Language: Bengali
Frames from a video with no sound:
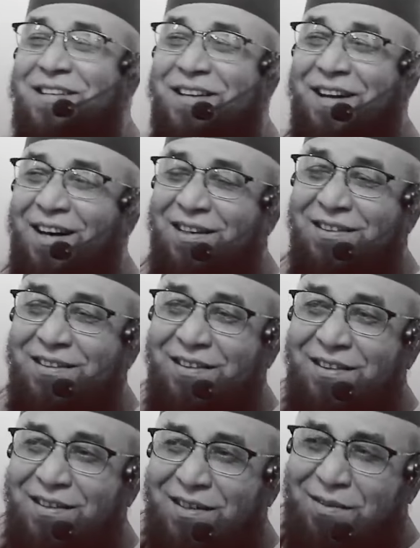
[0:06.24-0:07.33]
আসে না
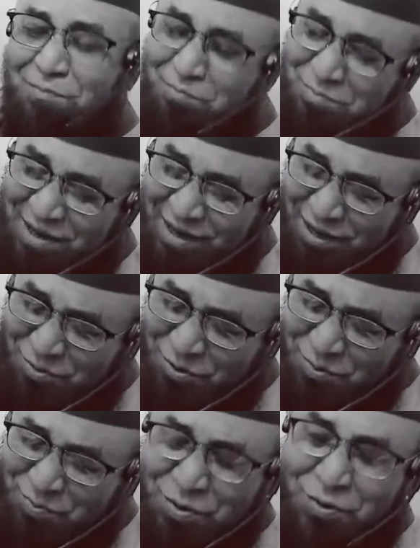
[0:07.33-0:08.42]
মালাকুল
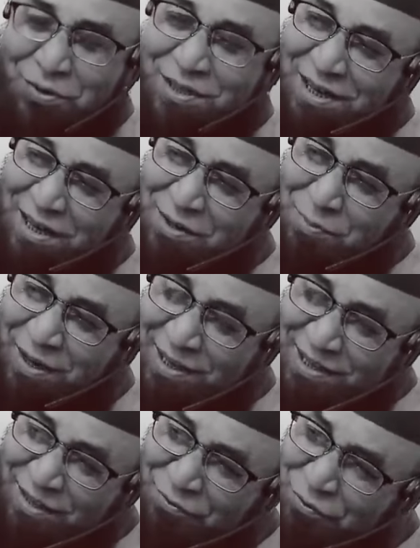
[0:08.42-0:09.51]
মৌত কারো
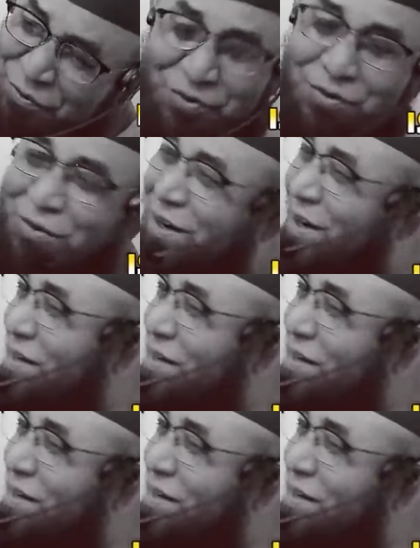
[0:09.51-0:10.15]
বাড়িতে ফোন করে